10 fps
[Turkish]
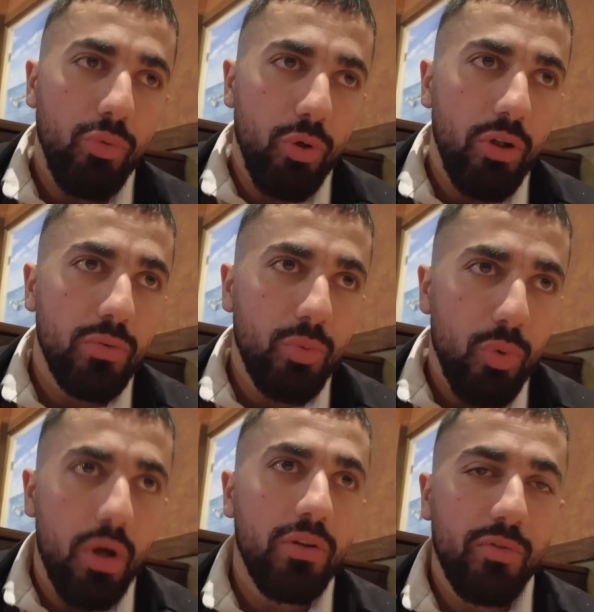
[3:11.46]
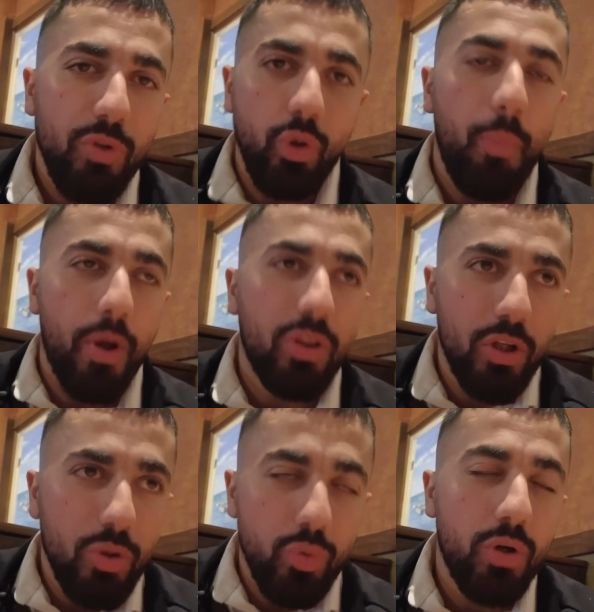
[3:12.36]
uyan, uyan. Video
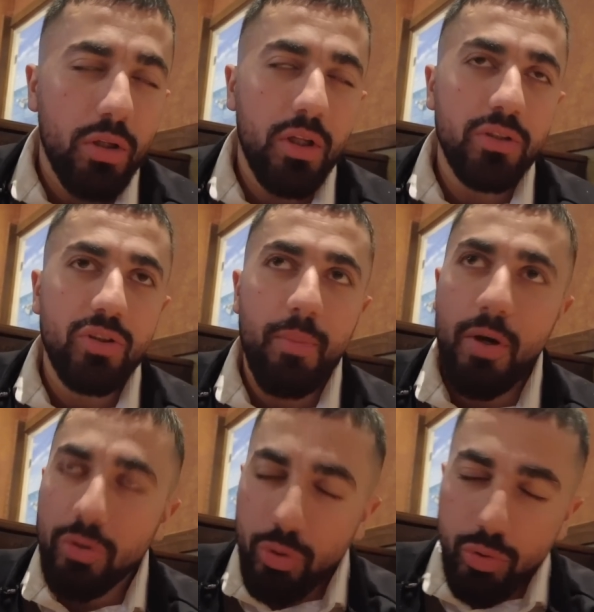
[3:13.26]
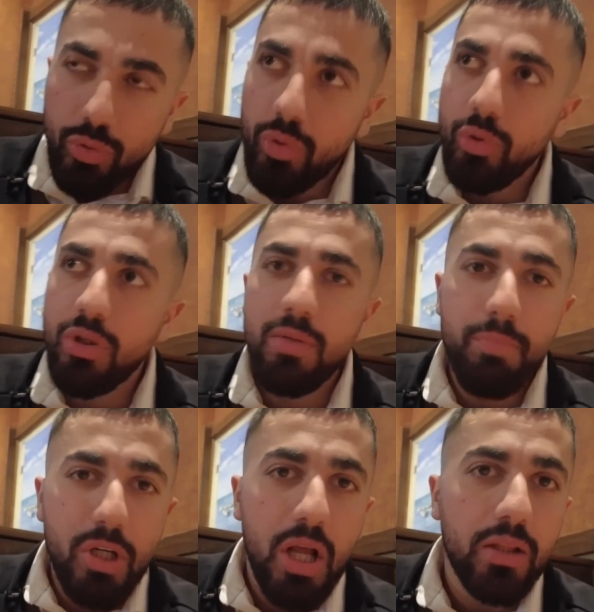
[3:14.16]
patladı, uyan lan. Sabahın körü ne oluyor dedim.
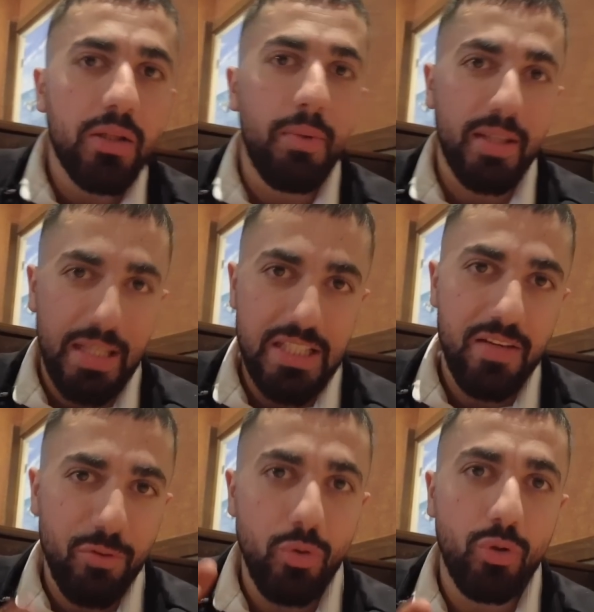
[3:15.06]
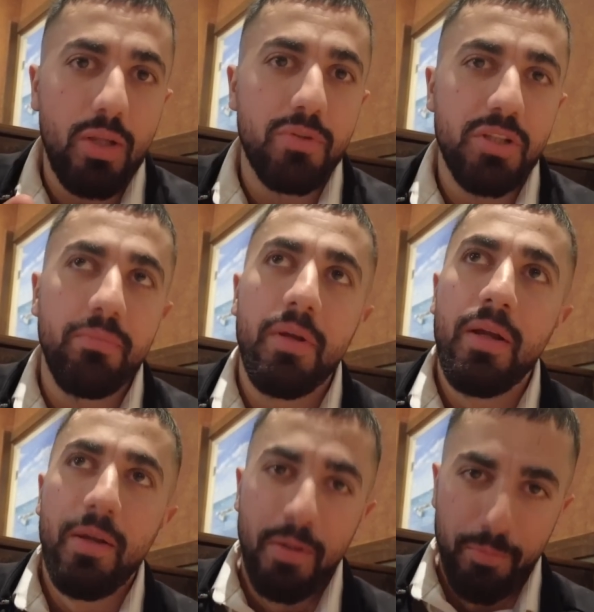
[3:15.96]
Bir kalktım. Hani geceden video yüklemişim.
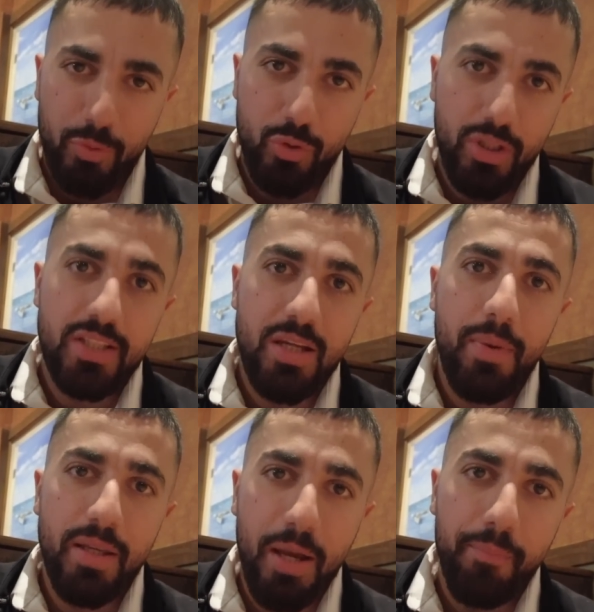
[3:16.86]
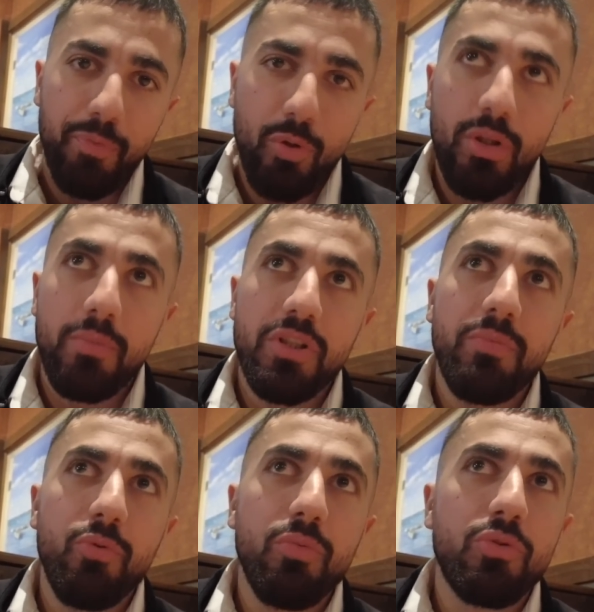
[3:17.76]
Türkiye'de sabah ya.
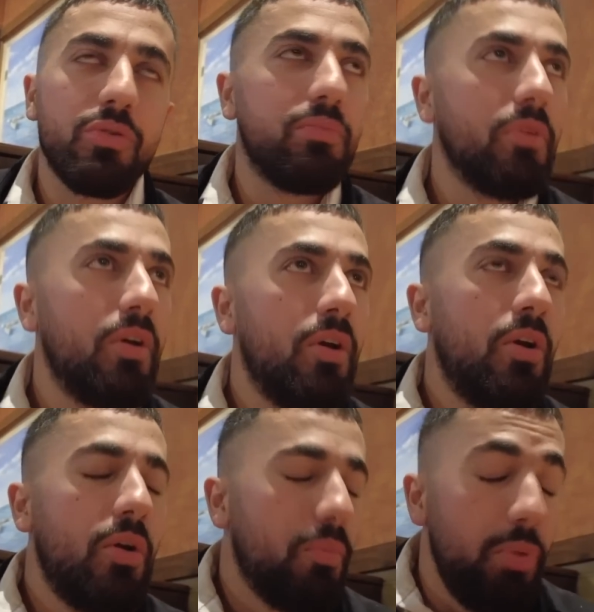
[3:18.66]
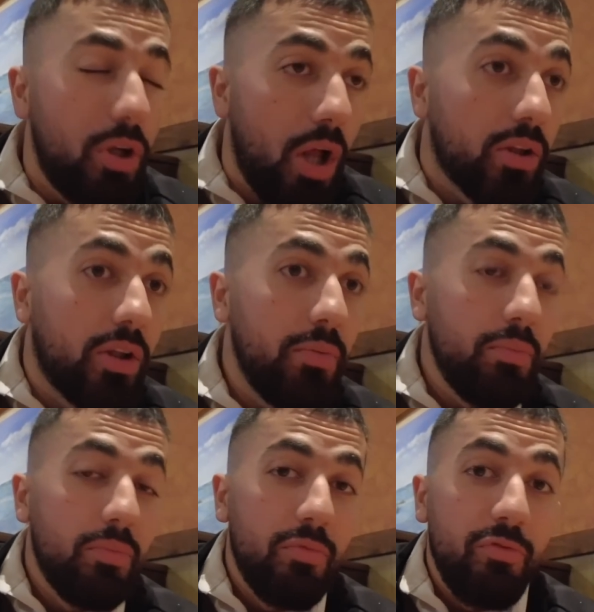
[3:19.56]
Yüklemişim, uyumuşum. Bir kalktım.
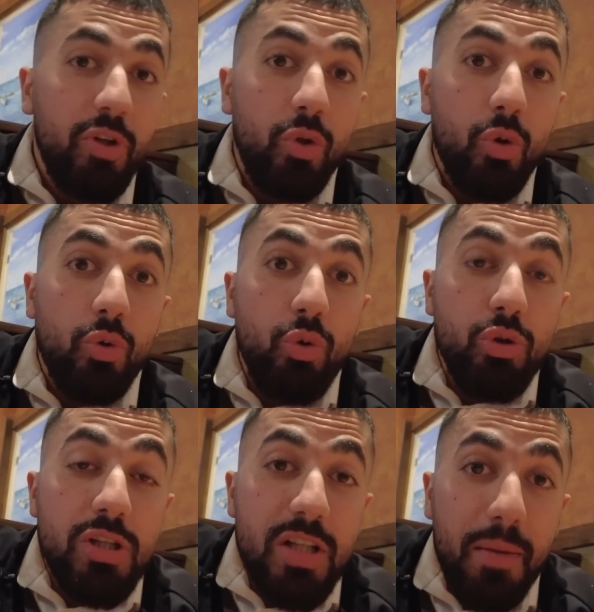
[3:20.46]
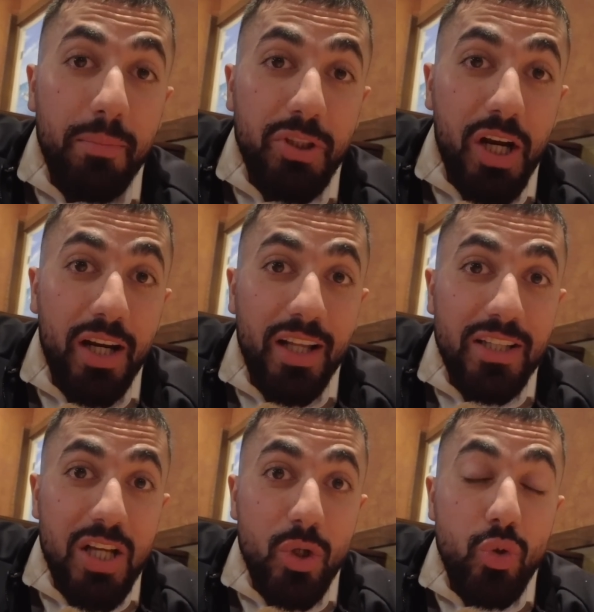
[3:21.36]
Video 100 izlenmiş
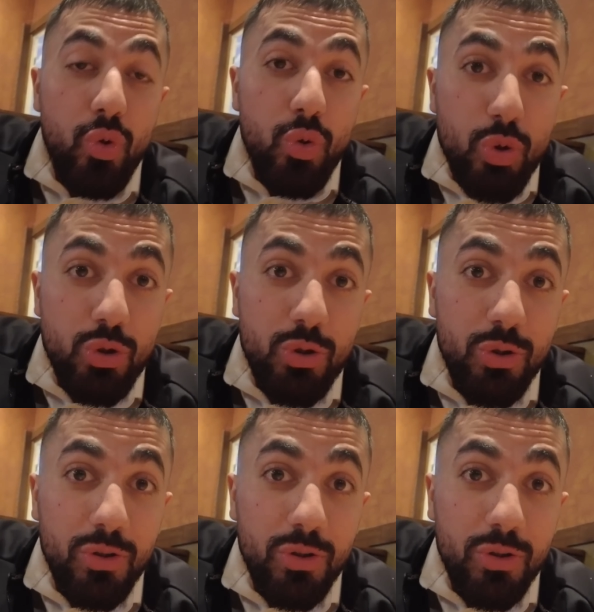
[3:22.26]
arkadaşlar. 100.